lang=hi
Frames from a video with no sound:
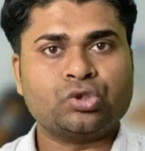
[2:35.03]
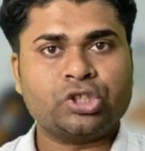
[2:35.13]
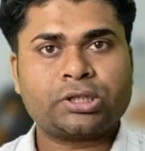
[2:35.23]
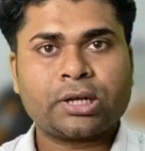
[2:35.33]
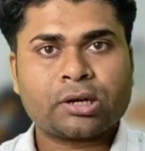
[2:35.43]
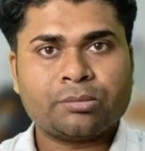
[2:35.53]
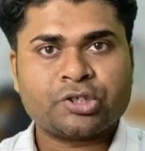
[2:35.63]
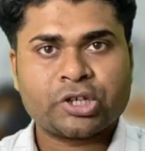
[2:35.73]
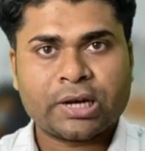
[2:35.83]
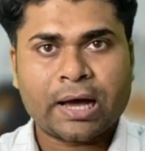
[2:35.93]
जितना
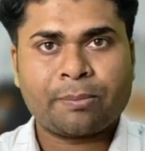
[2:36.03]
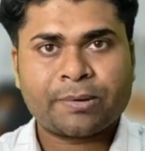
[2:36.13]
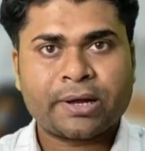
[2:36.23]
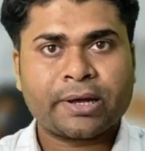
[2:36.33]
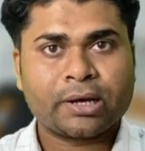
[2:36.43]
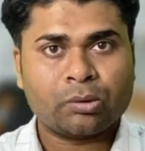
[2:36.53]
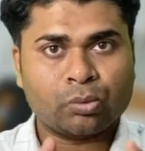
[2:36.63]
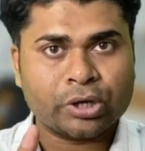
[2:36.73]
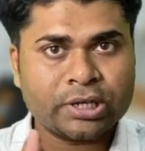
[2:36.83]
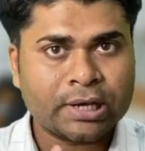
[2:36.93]
कमीशन आपका रहेगा वही